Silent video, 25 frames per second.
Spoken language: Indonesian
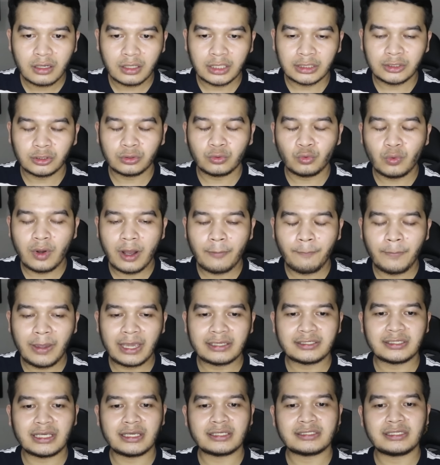Ketua
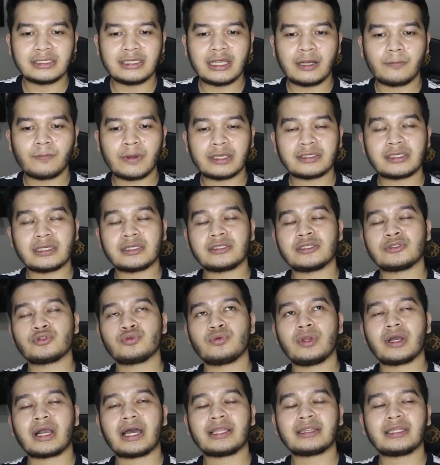PSSI dan PSSI
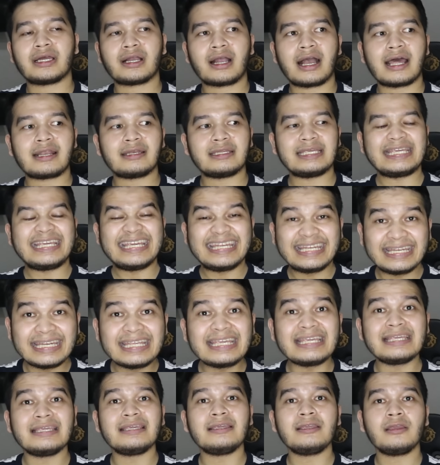sudah katakan
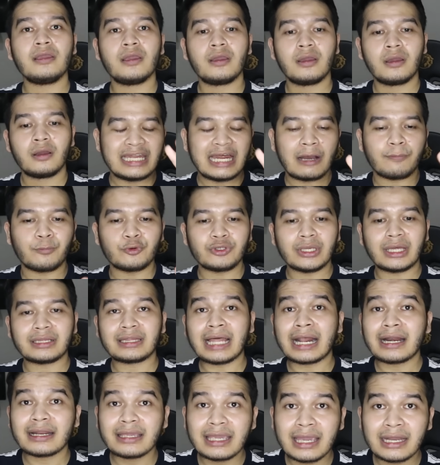ini tidak
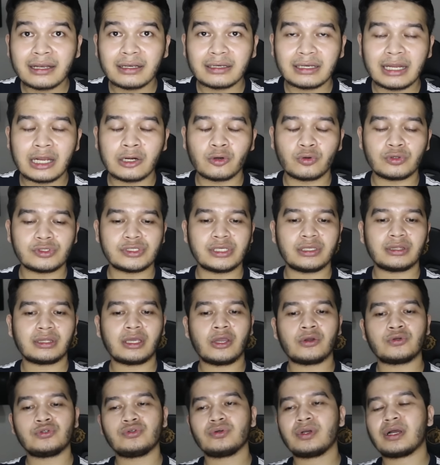punya target dan Coach
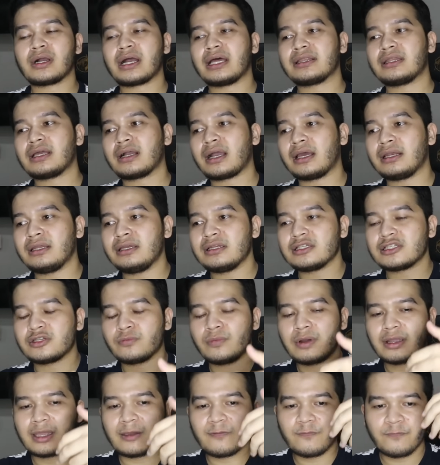Sintayong juga katakan ini
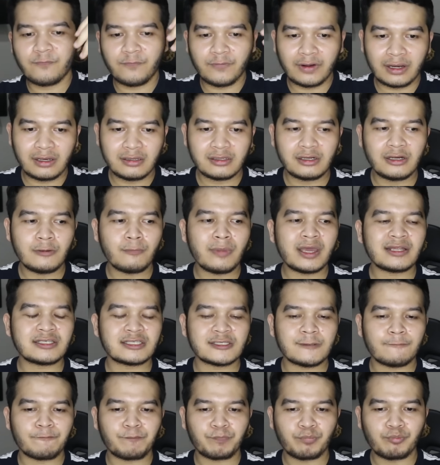sebagai friendly
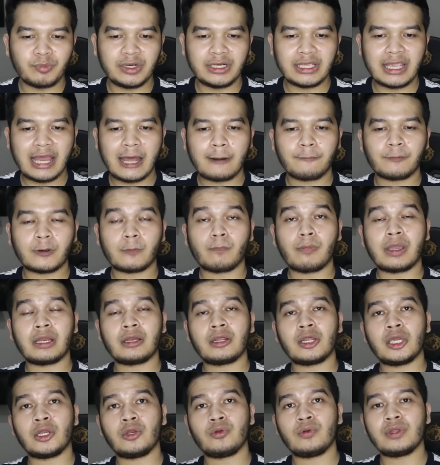match melihat
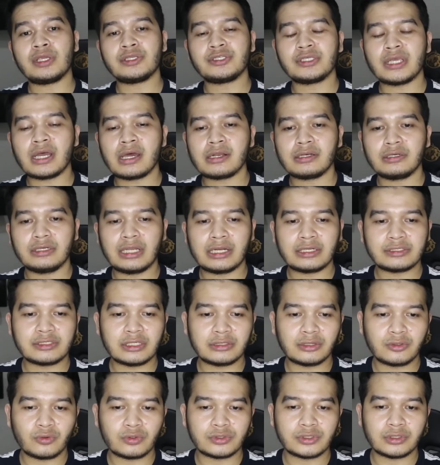permainan Indonesia dan
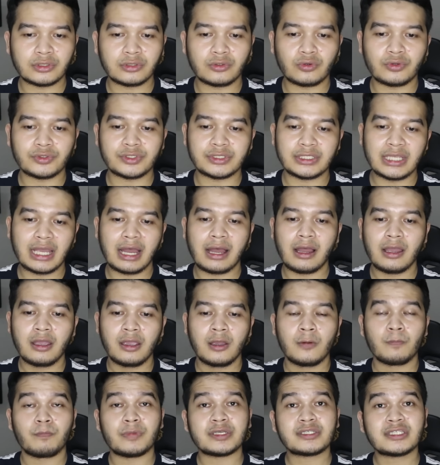seterus-seterusnya.
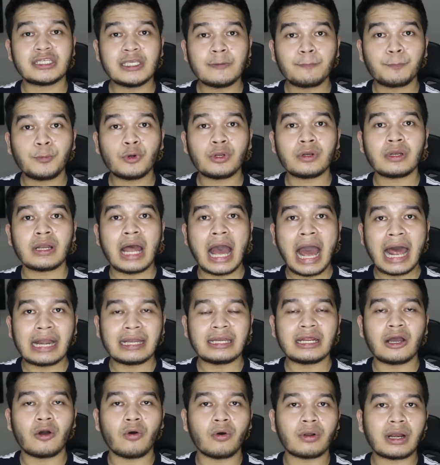Meskipun
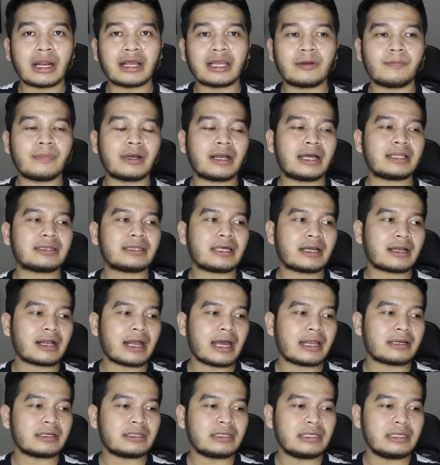ada orang yang
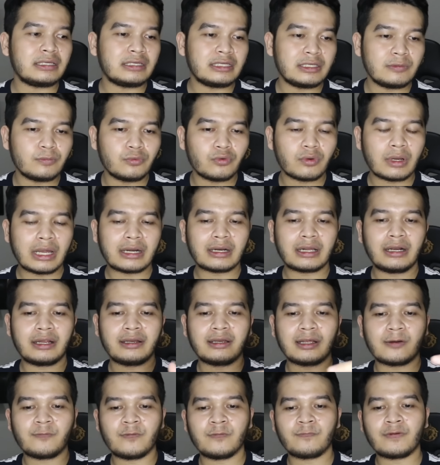mengatakan ini bukan
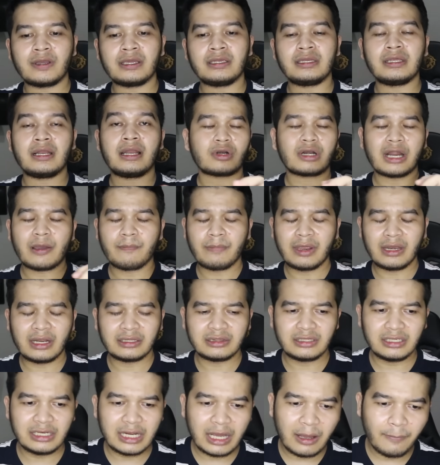kalender FIFA, ini
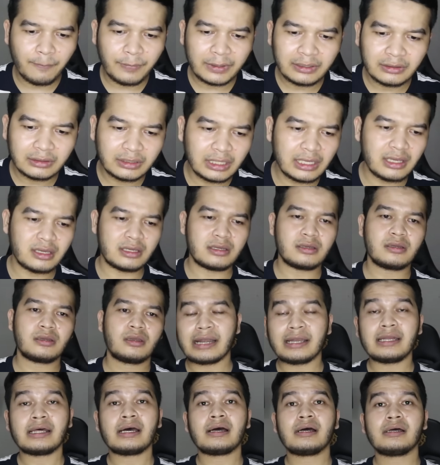turnamen yang tidak penting,
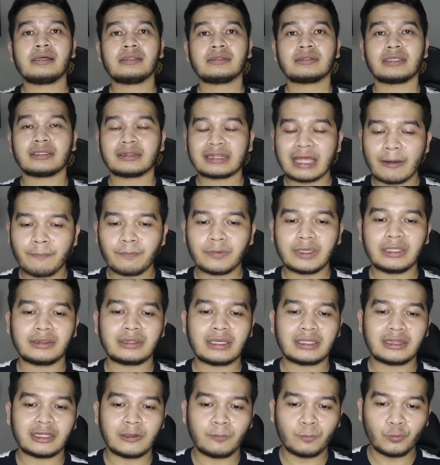ada tetap
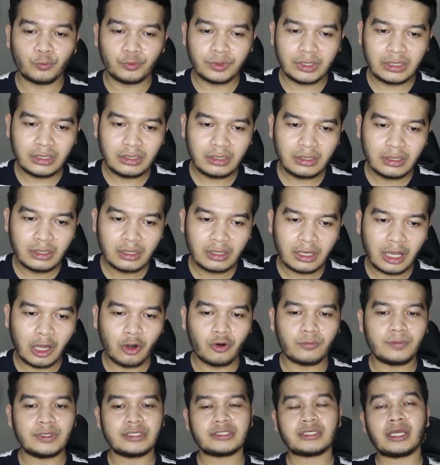kita temui
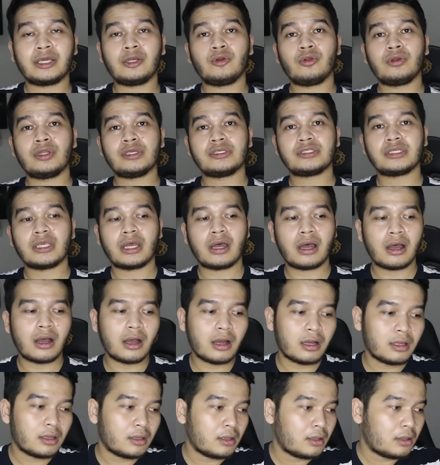kalau bisa
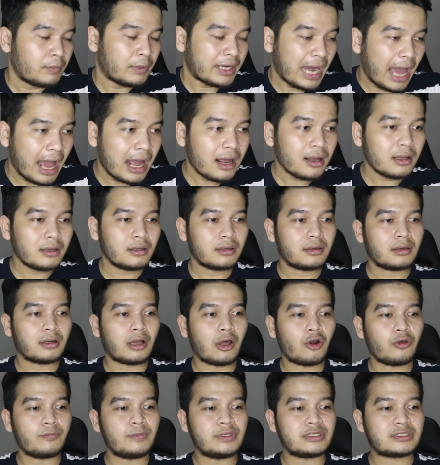Indonesia menang
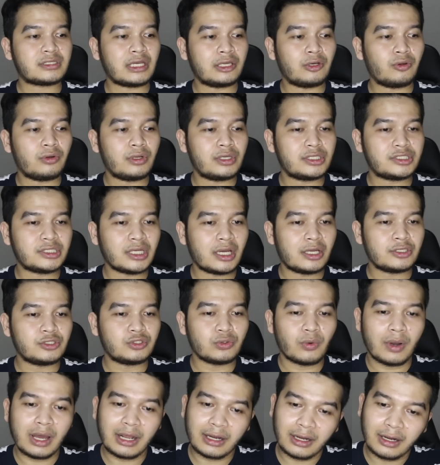kalau bisa Indonesia
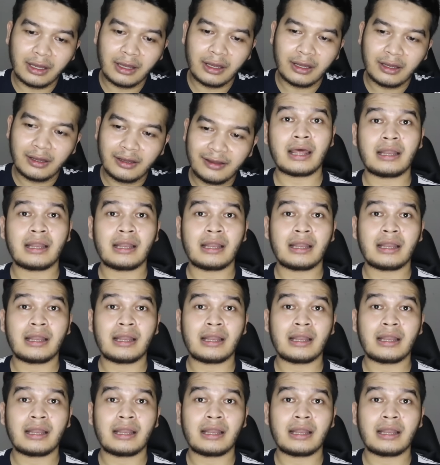juara.